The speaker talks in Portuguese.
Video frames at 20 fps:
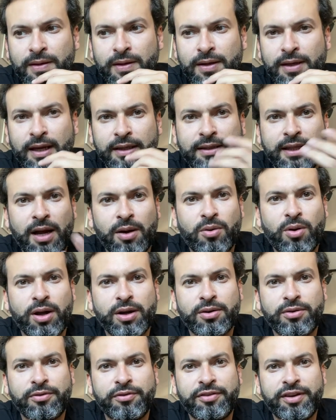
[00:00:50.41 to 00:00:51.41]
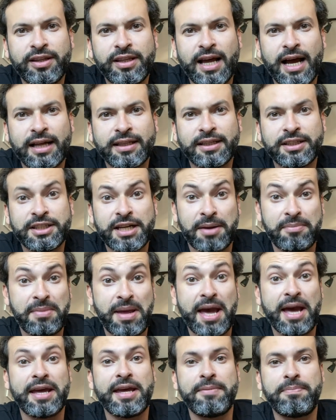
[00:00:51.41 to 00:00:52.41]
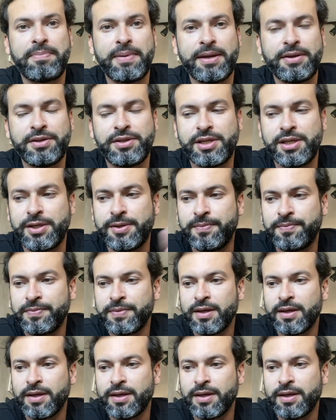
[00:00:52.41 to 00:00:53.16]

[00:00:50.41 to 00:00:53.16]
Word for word: e até agora eu não vi nada, já me arrependi.